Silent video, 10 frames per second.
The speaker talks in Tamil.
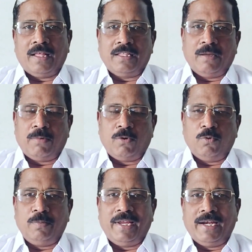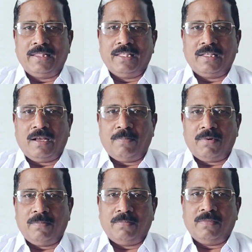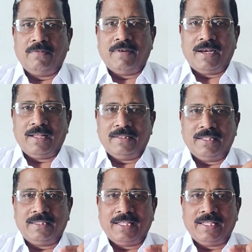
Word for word: அதுக்கப்புறம் உமியை எடுத்ததுக்கப்புறம் வர்ற அந்த